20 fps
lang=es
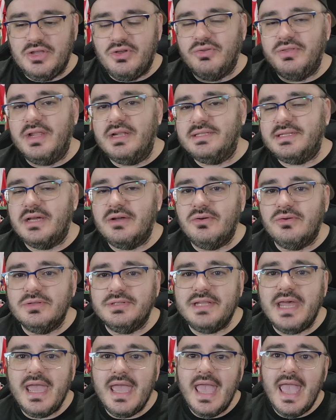con el San
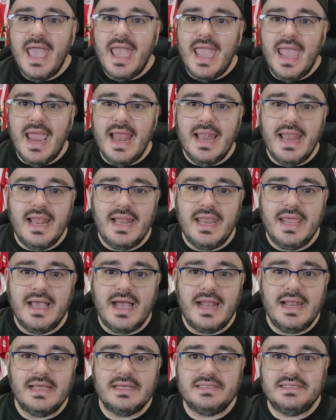José, el LA
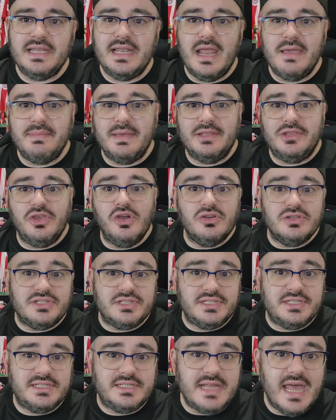Galaxy le metió
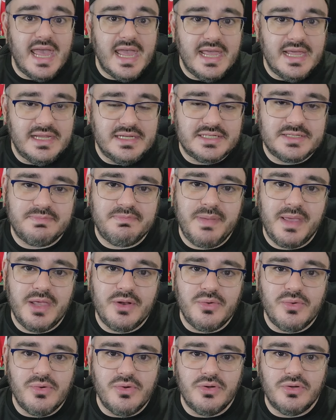seis
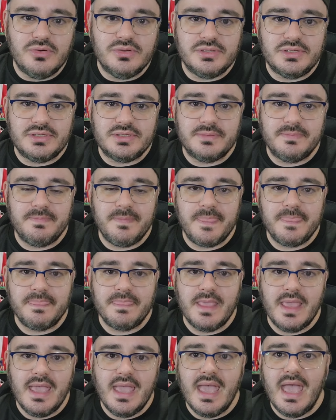pirulos
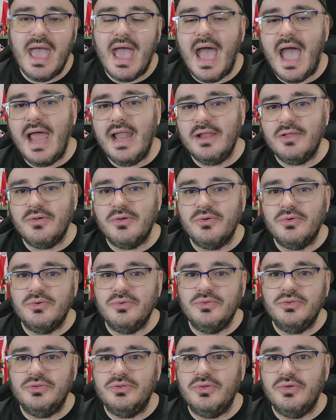al
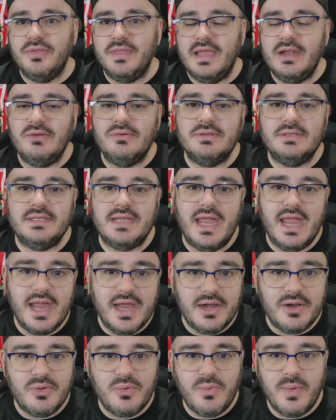conjunto de los
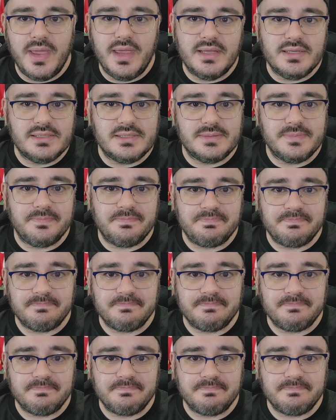earthquakes